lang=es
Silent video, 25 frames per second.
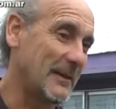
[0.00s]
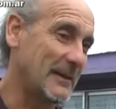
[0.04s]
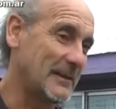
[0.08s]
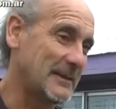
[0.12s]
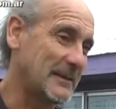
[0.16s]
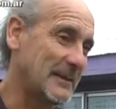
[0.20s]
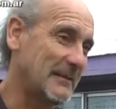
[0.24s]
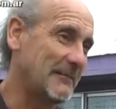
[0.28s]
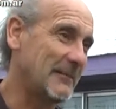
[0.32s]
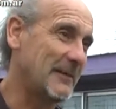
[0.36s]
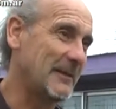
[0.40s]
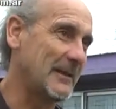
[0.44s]

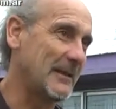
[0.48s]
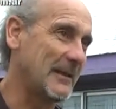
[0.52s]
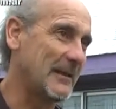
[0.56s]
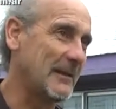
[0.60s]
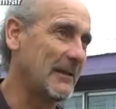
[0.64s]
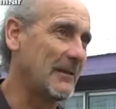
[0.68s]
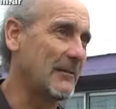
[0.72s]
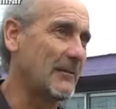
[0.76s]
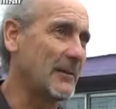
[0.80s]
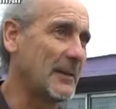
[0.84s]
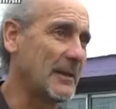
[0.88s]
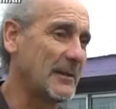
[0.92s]
que, se
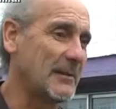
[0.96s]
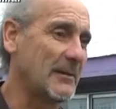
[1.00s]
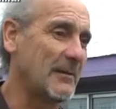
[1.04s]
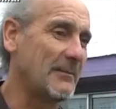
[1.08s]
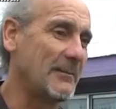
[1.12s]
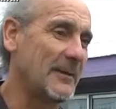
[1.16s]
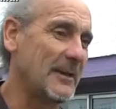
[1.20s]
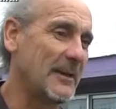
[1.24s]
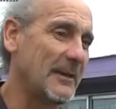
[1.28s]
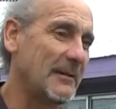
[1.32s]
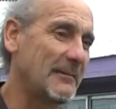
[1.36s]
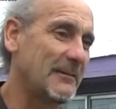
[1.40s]
venía
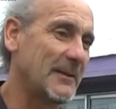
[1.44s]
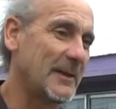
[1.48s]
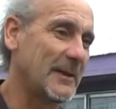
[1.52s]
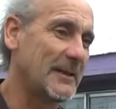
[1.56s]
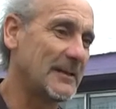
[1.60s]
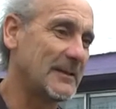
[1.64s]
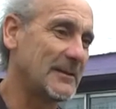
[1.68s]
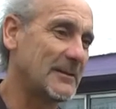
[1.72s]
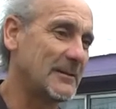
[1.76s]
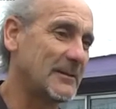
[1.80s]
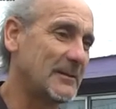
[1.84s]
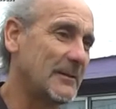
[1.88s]
deudando el mes de
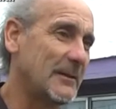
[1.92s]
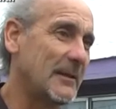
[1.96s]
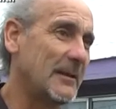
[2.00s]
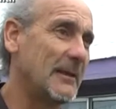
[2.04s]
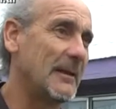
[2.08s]
mayo,